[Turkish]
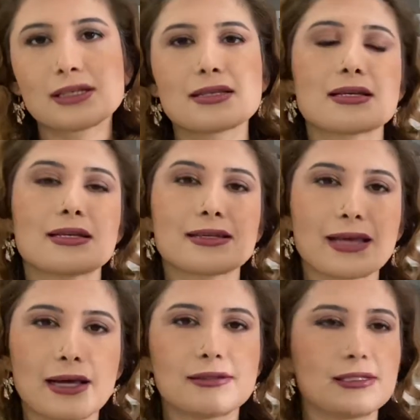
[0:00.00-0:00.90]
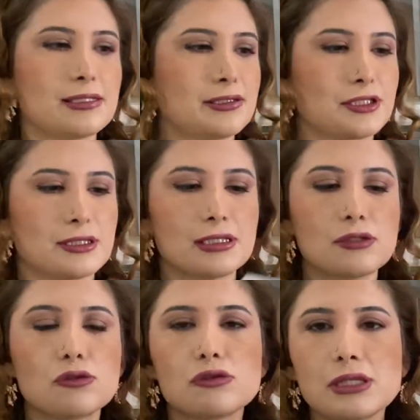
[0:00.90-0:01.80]
Yazarın kendi yaşadığı.
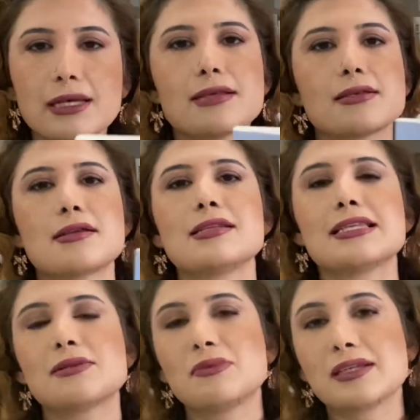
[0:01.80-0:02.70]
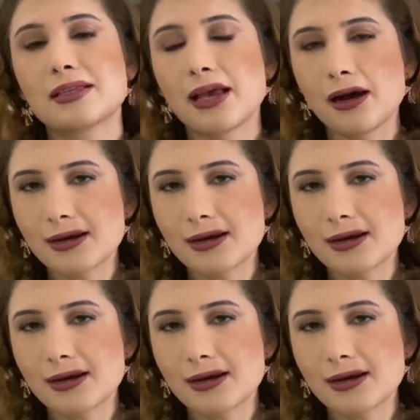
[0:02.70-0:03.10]
Google'a yazarın ismini de